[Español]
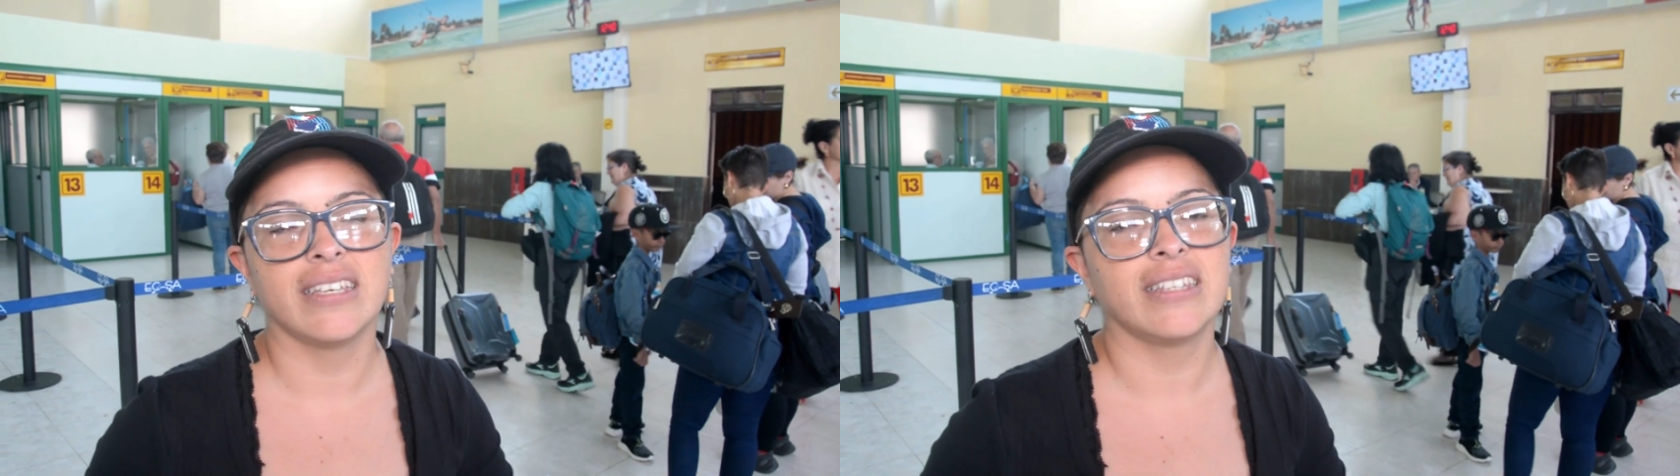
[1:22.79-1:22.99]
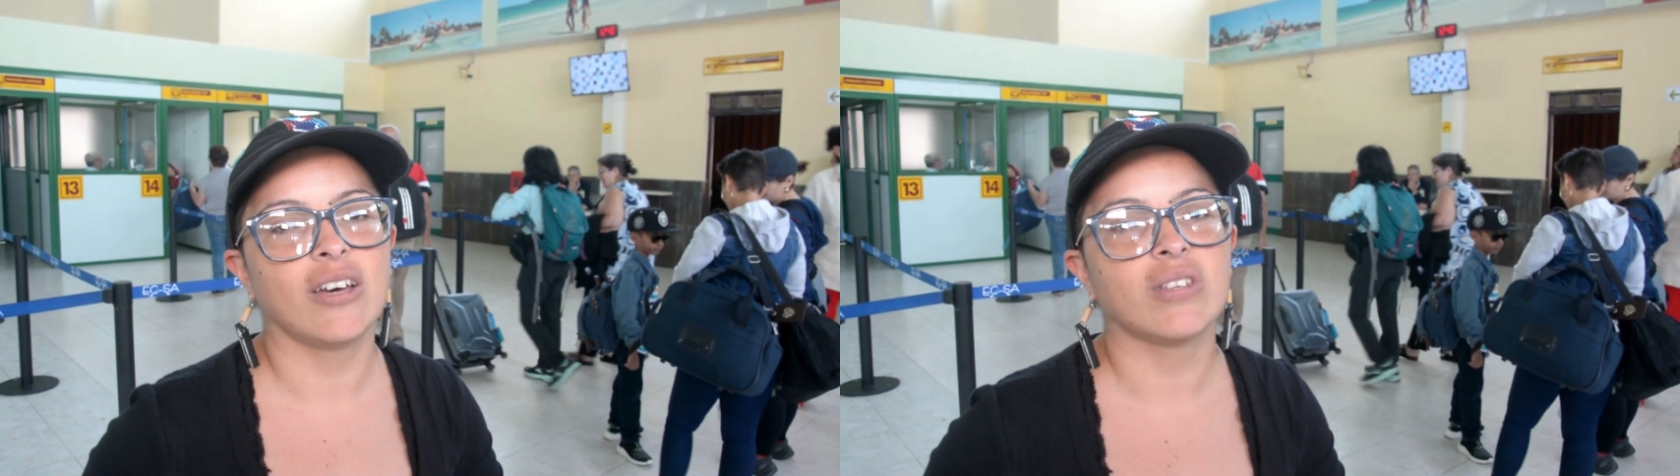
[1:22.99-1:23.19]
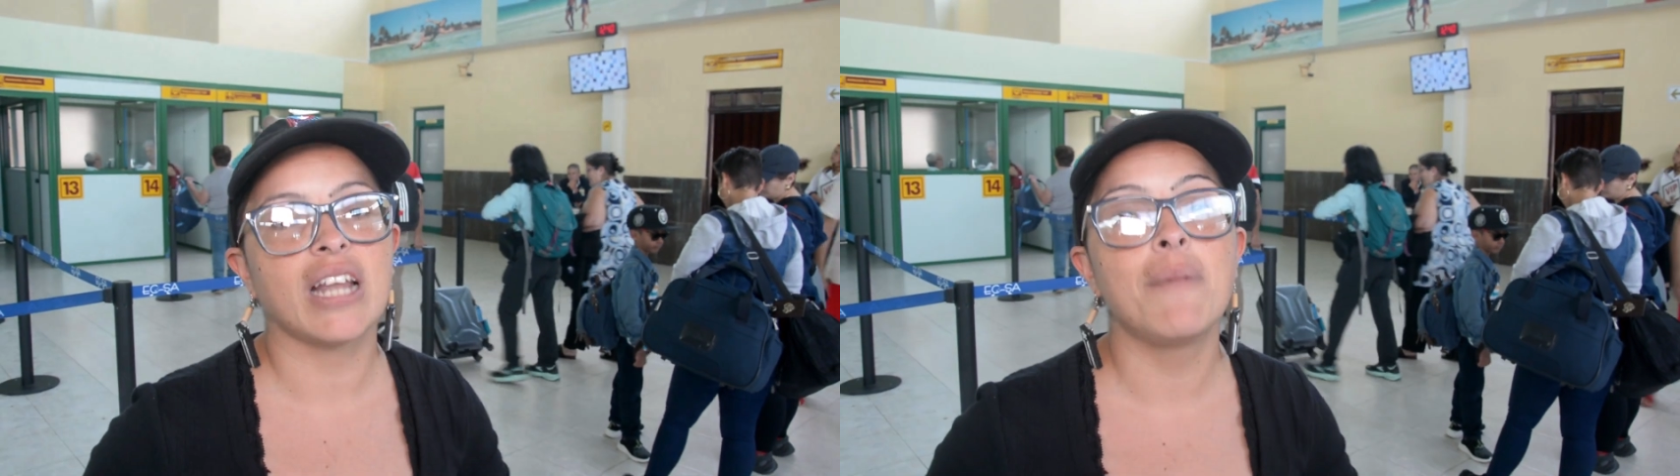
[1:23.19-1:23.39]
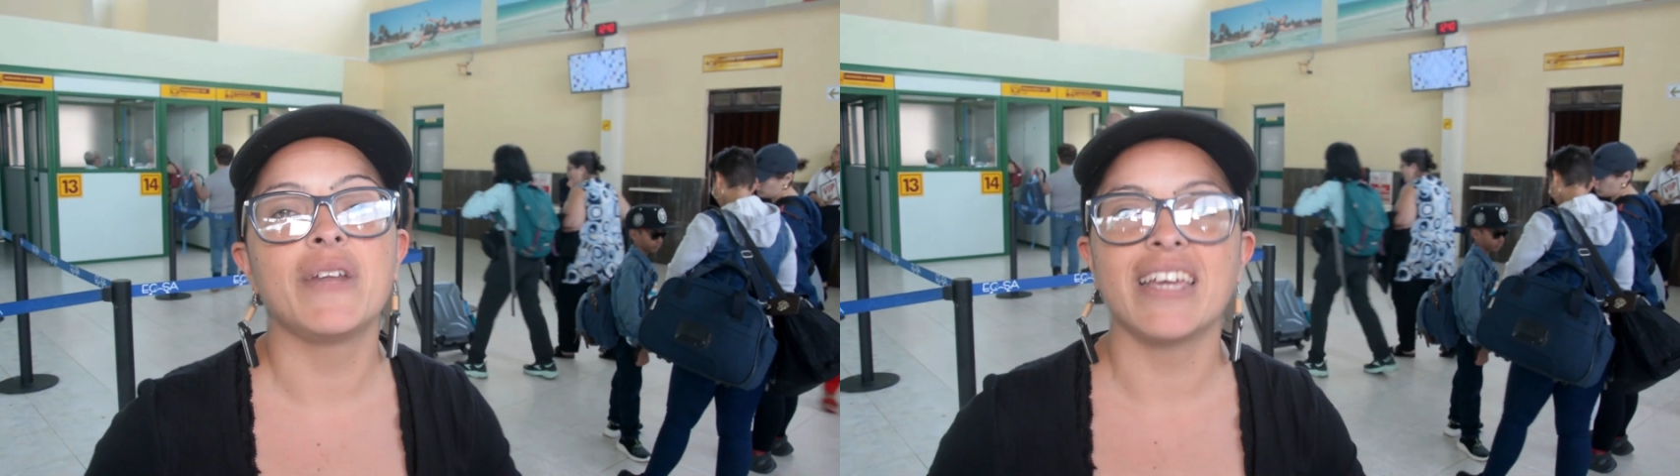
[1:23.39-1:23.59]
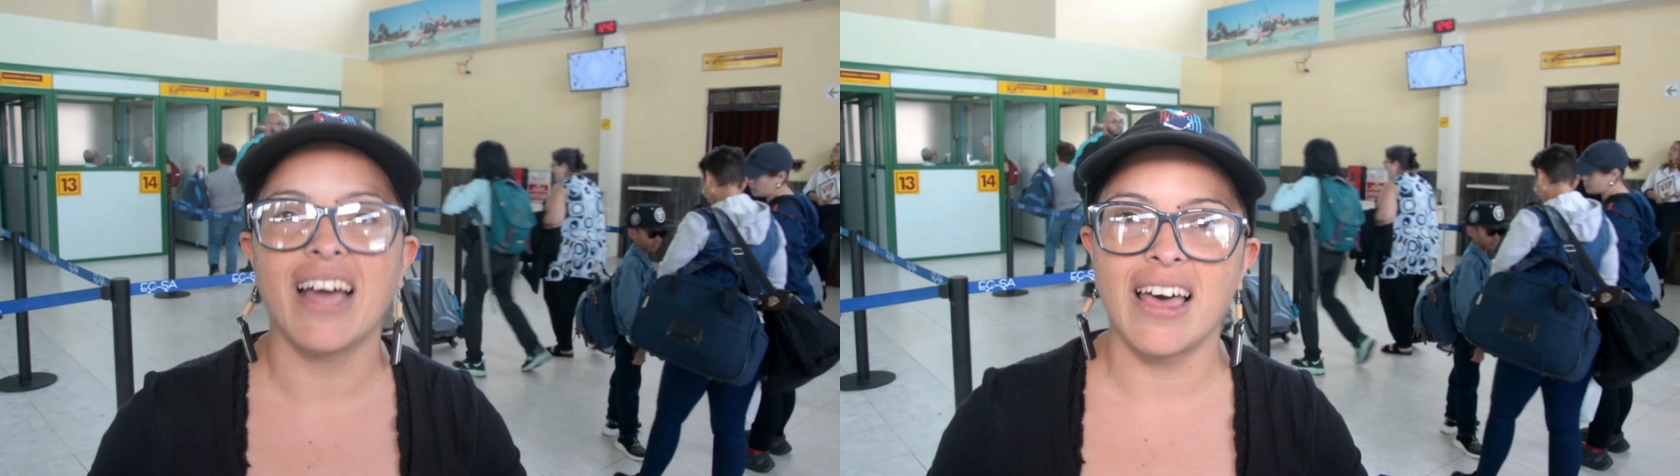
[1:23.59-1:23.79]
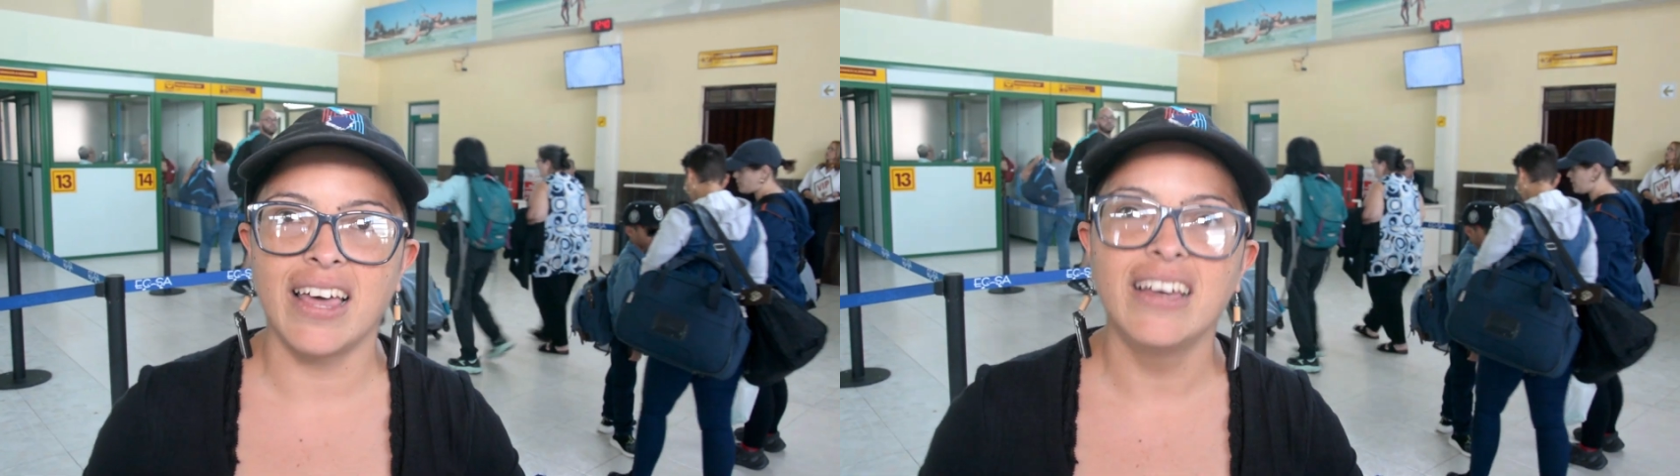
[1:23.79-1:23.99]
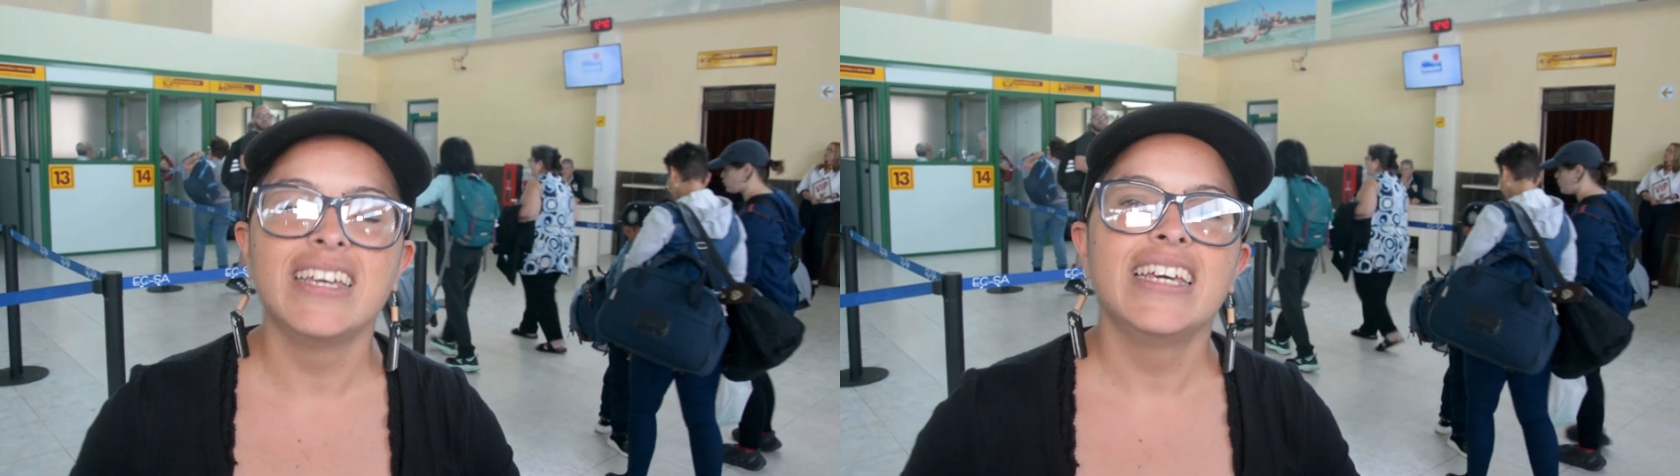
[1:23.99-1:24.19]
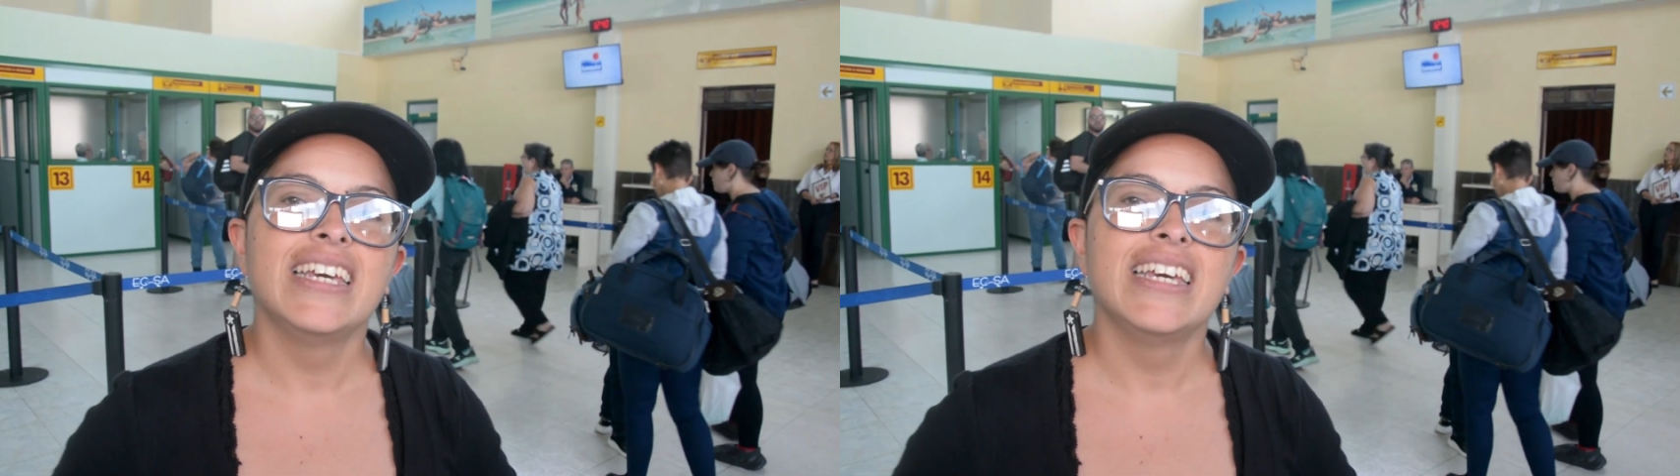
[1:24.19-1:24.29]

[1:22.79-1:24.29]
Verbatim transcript: eh, de otras brigadas